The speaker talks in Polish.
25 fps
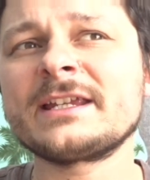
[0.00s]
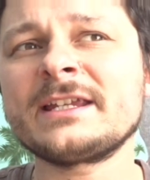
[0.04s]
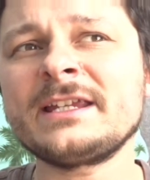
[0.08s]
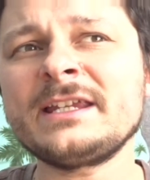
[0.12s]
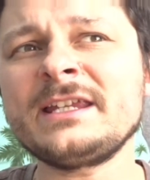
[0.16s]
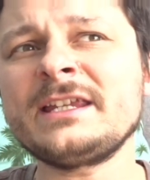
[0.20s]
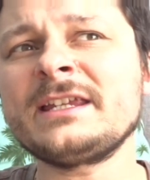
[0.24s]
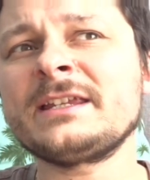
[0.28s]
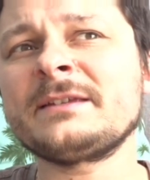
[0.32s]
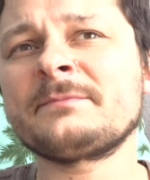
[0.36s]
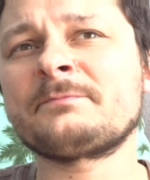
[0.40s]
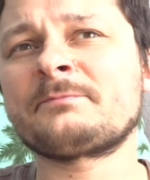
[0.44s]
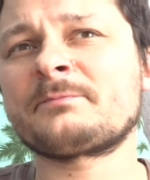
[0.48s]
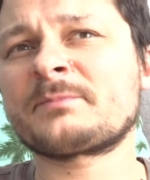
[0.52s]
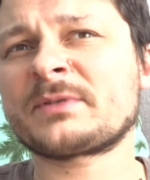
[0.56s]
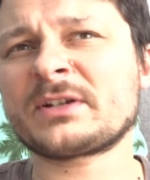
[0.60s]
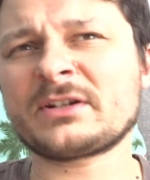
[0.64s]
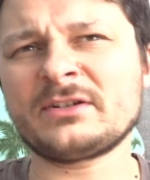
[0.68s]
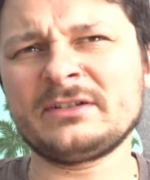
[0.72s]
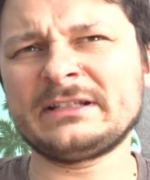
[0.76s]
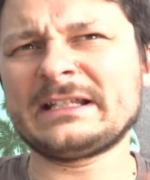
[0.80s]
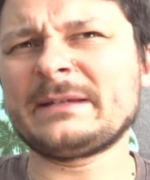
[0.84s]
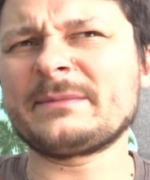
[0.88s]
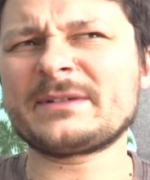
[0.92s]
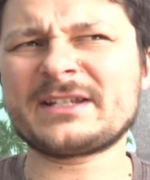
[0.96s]
I
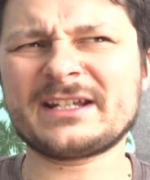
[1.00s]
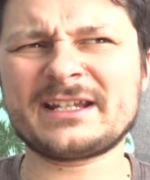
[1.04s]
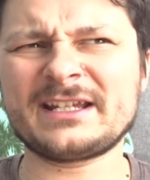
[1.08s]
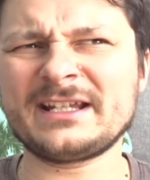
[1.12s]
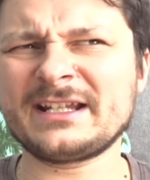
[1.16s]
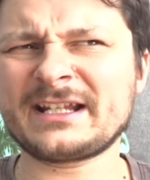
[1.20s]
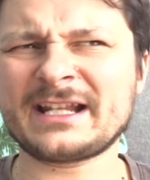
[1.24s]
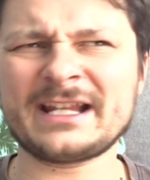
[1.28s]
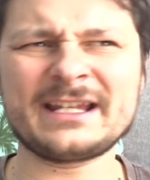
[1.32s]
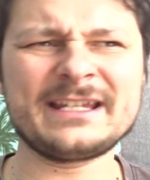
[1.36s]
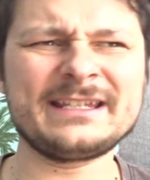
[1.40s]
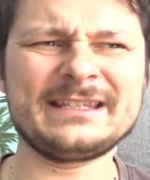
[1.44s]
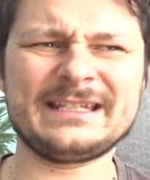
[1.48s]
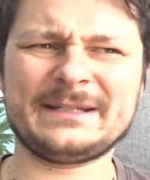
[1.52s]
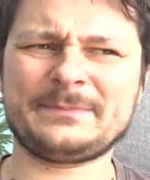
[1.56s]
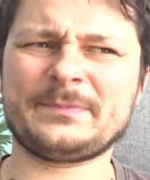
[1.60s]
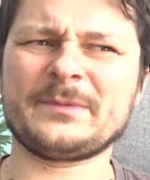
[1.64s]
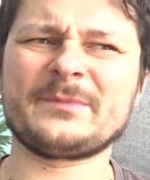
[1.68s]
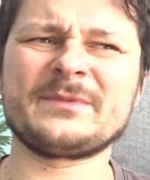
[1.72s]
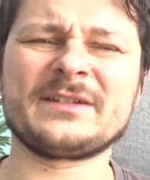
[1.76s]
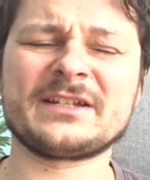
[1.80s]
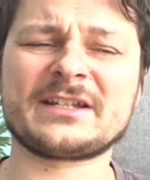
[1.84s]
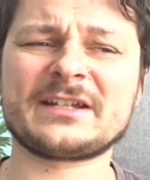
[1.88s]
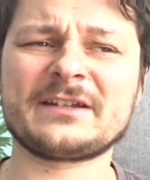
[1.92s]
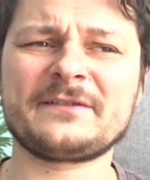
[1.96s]
przeglądałem jeszcze kilka innych
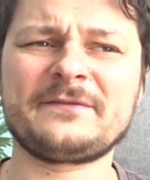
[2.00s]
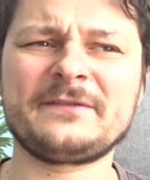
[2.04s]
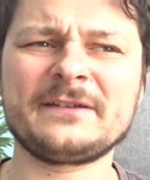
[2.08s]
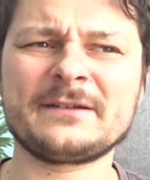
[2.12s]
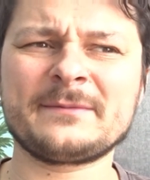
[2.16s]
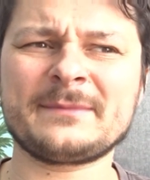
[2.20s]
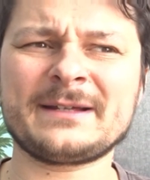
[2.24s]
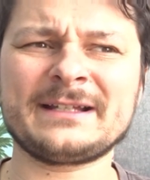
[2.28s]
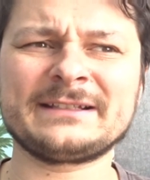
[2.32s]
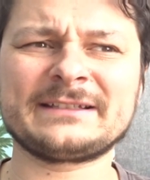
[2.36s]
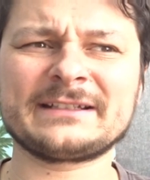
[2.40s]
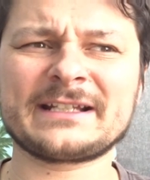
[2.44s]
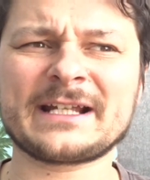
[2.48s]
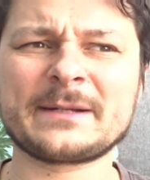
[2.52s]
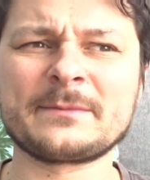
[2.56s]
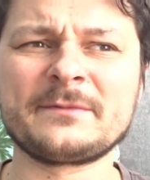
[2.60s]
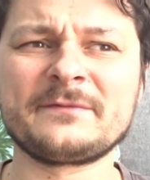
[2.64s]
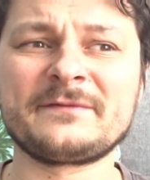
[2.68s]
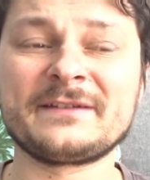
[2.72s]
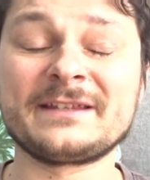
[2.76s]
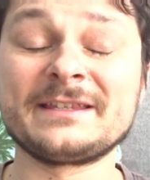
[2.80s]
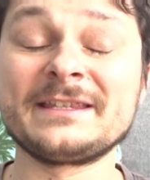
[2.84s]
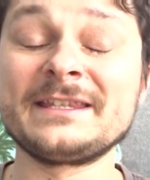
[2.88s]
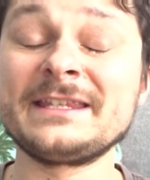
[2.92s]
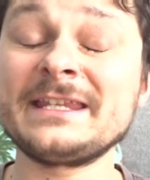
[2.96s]
pomniejszych firm, a tak jak
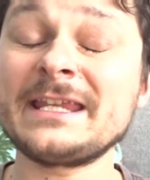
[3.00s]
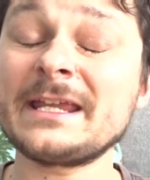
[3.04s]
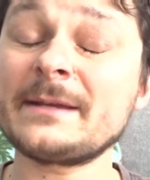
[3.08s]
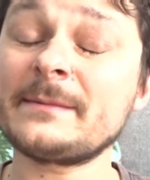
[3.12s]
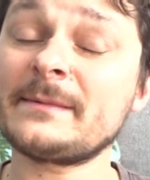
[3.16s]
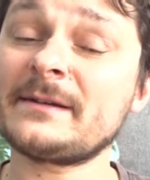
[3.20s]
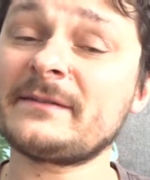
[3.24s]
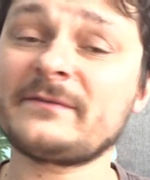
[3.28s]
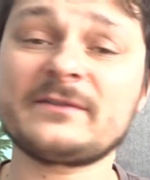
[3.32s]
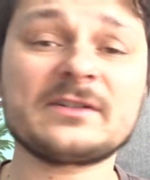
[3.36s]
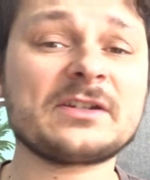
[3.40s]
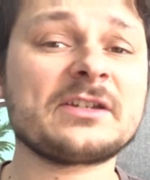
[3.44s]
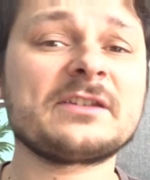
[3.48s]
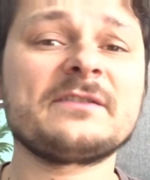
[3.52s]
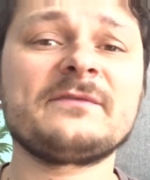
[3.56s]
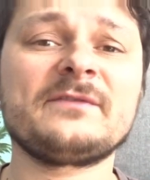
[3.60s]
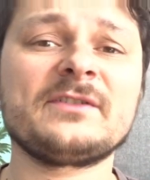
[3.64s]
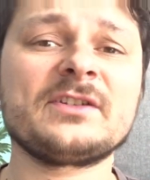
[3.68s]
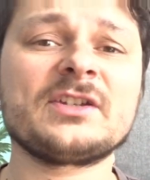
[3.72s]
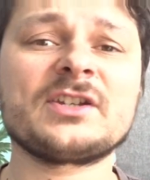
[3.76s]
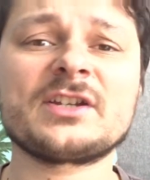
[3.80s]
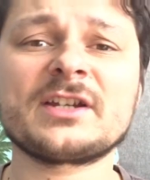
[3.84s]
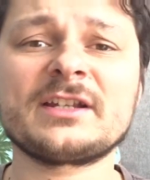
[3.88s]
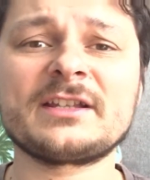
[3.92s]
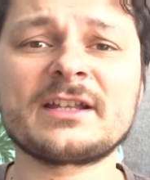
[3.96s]
mówię, nie ma właściwie
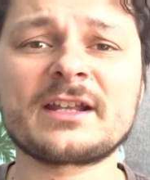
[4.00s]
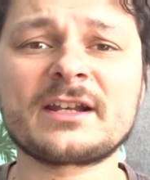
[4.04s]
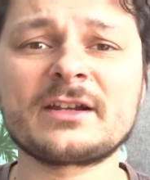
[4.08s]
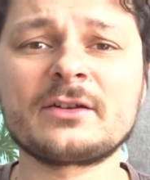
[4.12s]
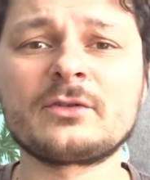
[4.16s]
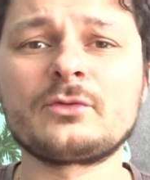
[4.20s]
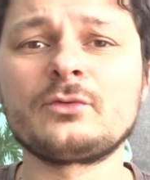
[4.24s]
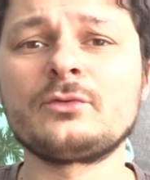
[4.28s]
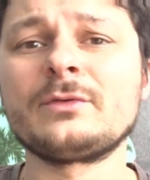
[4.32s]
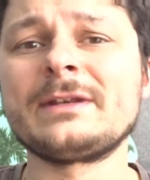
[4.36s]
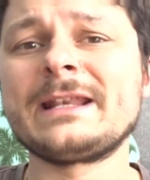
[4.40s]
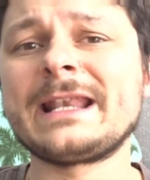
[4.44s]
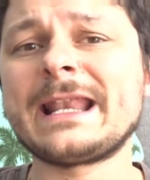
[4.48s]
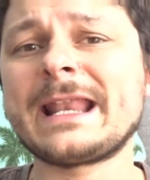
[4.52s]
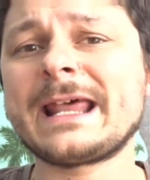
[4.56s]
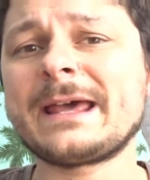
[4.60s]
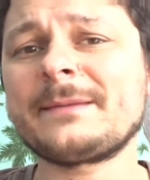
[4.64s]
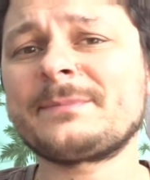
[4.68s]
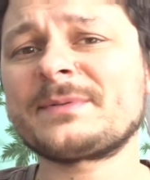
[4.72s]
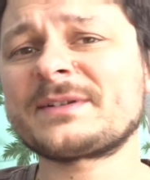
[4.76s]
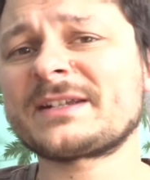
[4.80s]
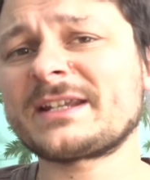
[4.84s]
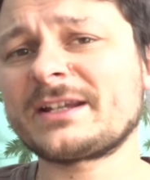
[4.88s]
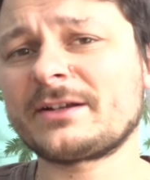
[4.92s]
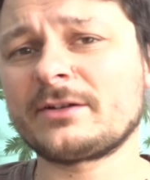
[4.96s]
dzisiaj na rynku
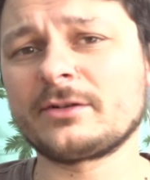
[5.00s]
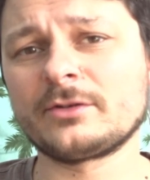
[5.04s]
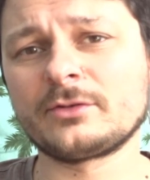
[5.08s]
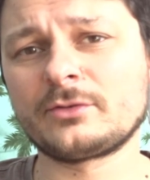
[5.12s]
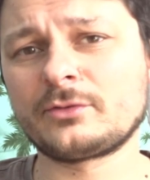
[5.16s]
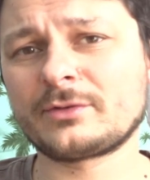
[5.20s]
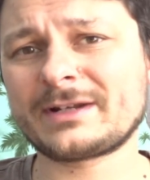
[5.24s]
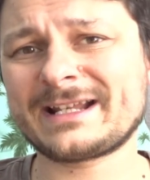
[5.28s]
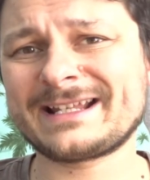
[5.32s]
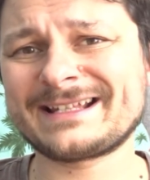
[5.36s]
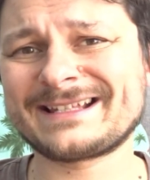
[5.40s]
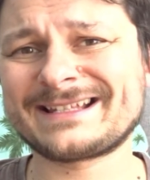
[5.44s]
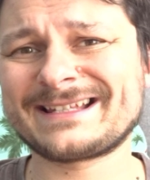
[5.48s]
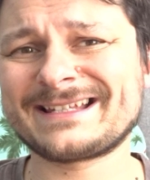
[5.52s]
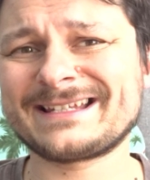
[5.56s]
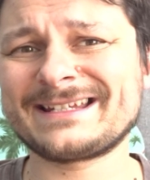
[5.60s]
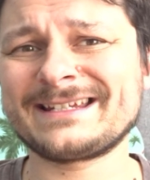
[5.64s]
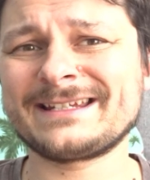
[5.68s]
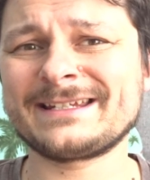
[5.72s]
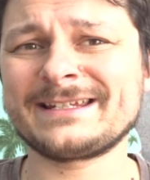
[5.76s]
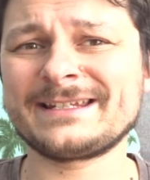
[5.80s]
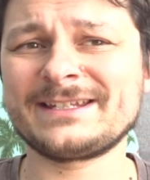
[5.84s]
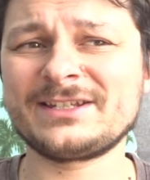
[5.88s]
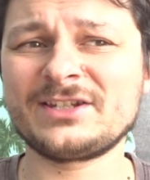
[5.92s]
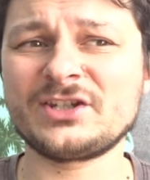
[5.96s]
lepszej
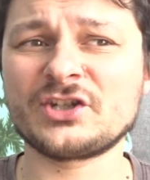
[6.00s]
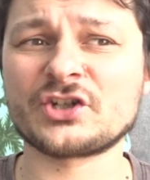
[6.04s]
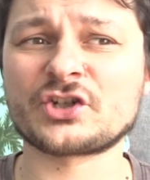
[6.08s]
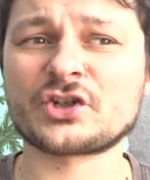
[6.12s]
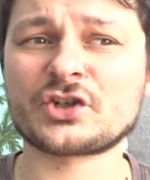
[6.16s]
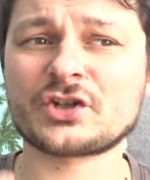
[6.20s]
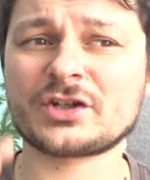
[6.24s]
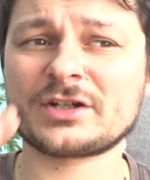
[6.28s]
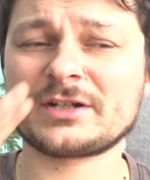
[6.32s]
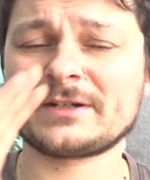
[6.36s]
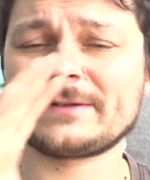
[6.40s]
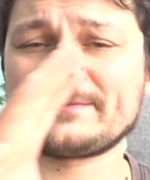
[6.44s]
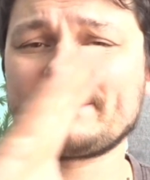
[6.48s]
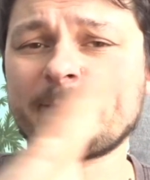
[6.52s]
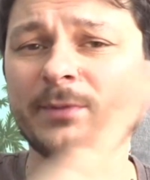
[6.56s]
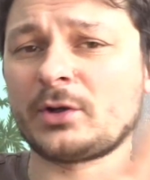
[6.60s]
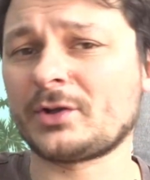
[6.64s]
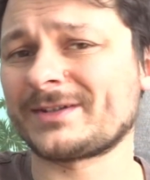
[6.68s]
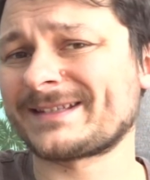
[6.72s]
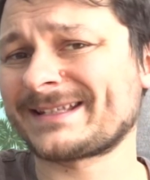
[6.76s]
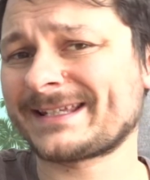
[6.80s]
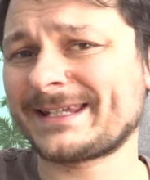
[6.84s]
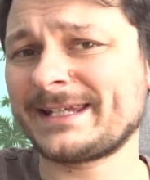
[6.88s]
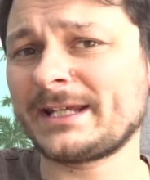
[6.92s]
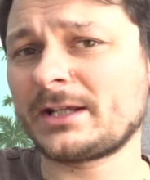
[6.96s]
konkurencji niż y,
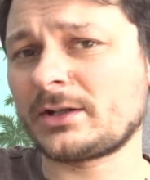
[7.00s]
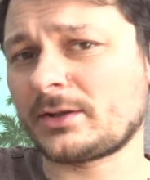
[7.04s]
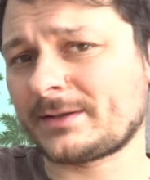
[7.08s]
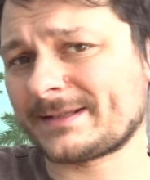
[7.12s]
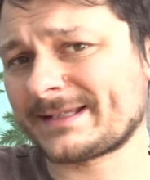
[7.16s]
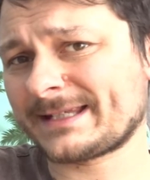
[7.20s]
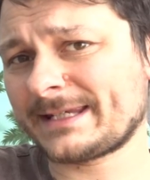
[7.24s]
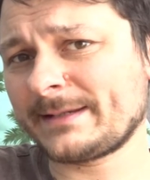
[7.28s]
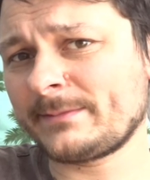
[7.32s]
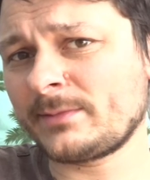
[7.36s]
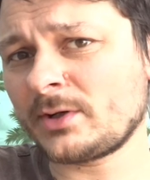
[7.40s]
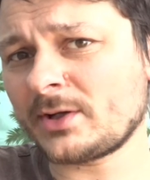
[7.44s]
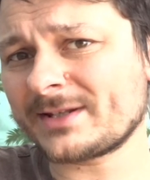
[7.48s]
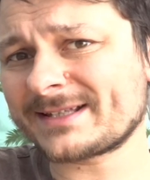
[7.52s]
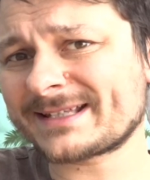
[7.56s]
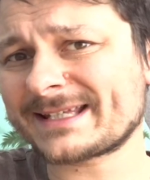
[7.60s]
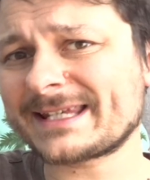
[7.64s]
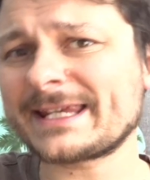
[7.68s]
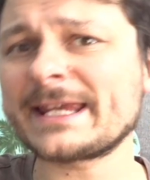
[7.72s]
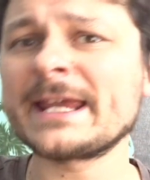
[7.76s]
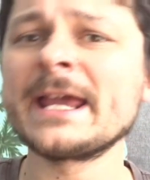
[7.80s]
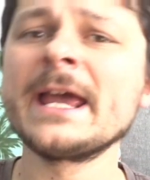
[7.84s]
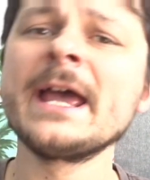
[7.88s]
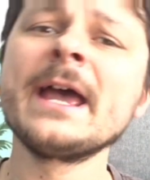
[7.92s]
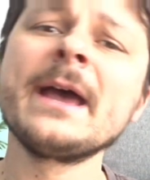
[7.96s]
Blocki, Klocki,
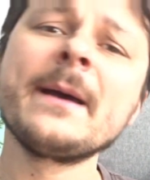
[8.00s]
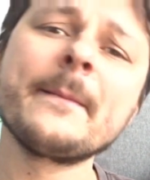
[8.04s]
Blocki,